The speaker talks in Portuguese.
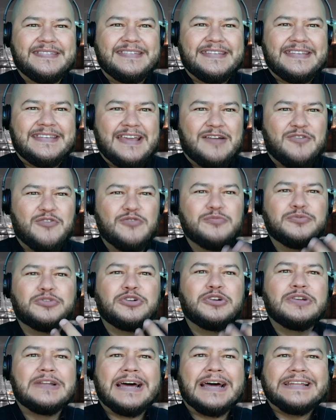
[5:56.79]
que é
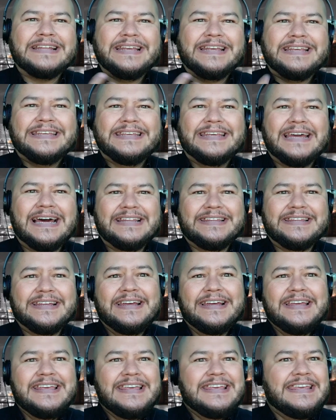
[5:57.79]
controlada, é guiada
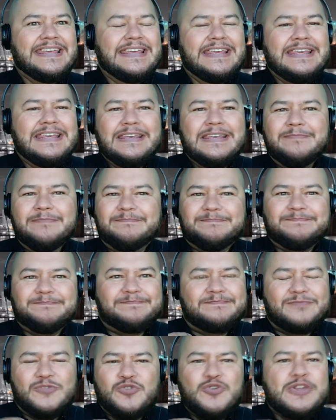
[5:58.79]
e
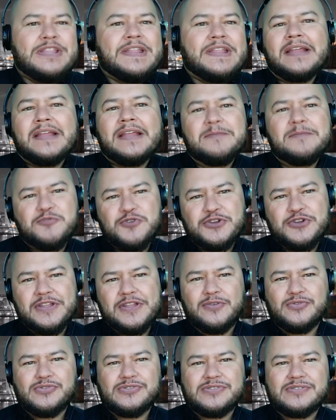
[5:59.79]
cuidada por
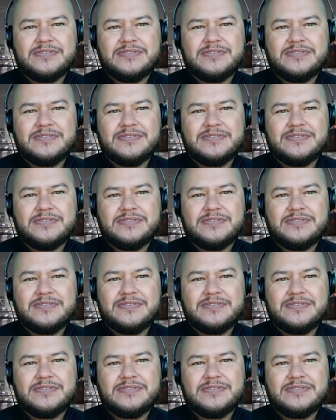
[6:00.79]
Deus.